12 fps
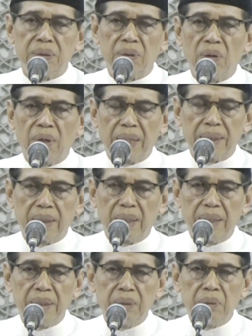sholat
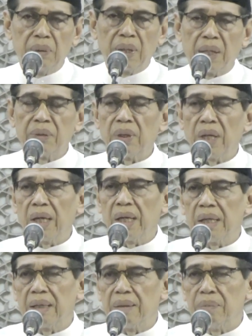Idul
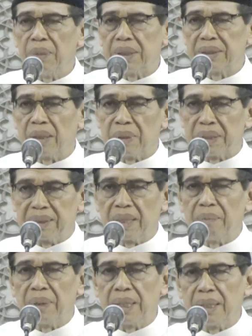Adha
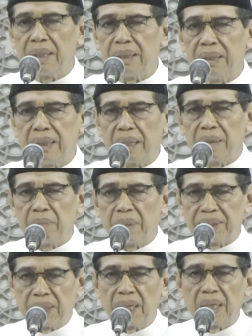bersama-sama dengan
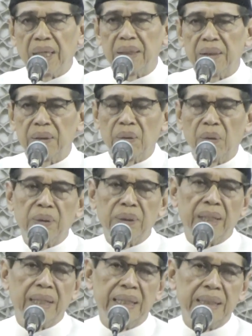masyarakat
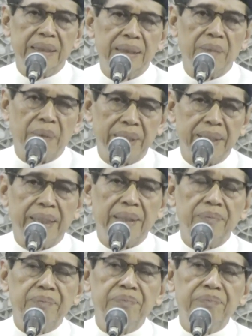kota Samarinda.